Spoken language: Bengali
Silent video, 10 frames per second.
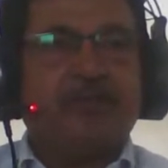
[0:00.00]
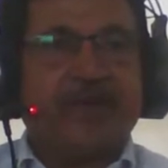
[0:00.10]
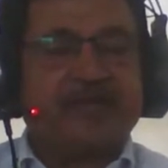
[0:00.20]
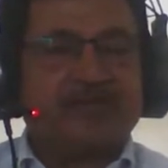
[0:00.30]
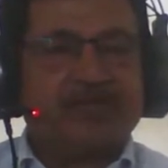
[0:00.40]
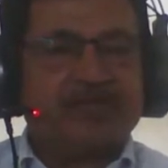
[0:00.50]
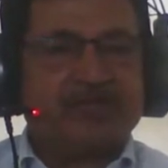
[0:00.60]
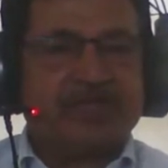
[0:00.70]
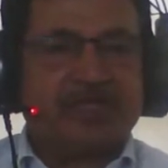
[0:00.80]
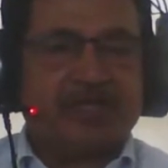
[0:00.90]

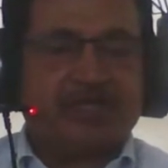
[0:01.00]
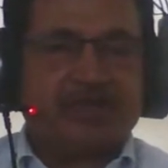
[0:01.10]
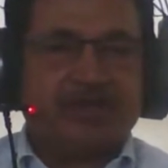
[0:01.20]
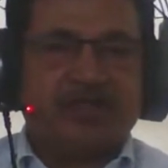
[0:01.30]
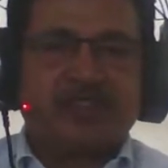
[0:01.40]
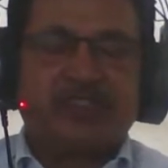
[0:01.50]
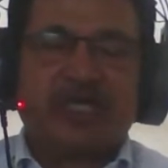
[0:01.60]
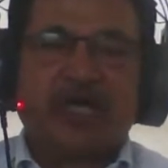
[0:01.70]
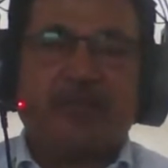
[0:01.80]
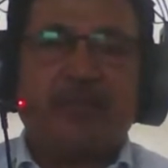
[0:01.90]
ব্যক্তিত্বের
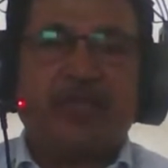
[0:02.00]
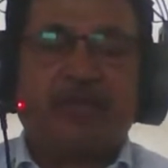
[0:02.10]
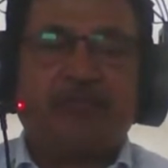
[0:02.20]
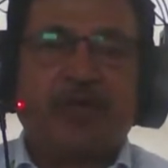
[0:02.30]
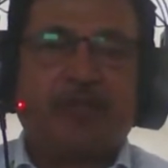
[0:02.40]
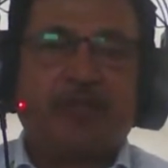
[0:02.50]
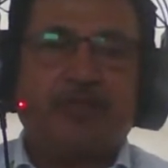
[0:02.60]
সার্বিক মানে